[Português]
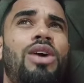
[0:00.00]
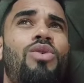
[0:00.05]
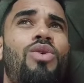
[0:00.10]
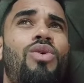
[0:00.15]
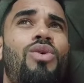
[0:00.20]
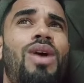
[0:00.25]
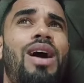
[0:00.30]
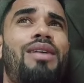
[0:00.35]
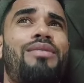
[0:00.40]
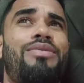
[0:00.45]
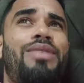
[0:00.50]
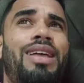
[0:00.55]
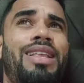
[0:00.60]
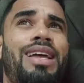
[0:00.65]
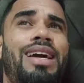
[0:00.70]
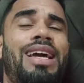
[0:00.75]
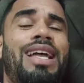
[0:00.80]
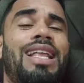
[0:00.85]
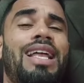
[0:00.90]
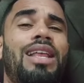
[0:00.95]
Agora, uma véia
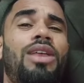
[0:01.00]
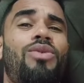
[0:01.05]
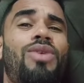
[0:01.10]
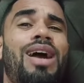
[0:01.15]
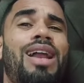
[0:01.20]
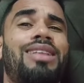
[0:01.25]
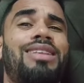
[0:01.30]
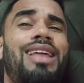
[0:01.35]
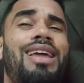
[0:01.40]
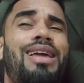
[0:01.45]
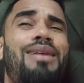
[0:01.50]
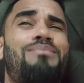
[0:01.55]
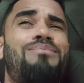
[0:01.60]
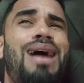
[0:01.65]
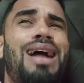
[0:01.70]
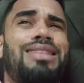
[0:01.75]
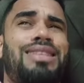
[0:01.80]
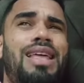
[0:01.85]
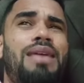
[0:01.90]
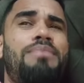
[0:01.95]
daquela ali, o cara tem que
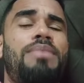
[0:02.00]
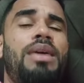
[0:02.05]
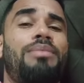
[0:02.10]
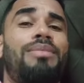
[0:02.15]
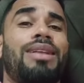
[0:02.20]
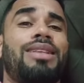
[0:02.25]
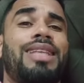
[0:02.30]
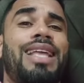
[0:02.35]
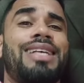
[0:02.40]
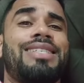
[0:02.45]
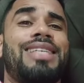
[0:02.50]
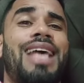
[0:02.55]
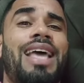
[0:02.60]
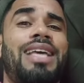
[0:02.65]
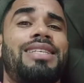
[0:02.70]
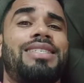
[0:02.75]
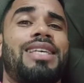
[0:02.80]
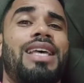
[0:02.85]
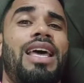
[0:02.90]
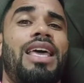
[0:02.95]
bater mesmo, até
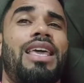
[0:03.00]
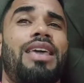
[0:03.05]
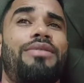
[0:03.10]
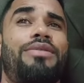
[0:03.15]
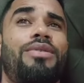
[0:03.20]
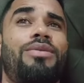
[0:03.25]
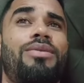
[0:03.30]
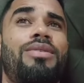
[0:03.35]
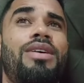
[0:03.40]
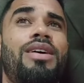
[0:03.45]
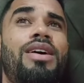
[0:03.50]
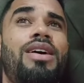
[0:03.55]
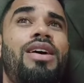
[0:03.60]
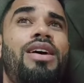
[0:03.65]
sair sangue, viu?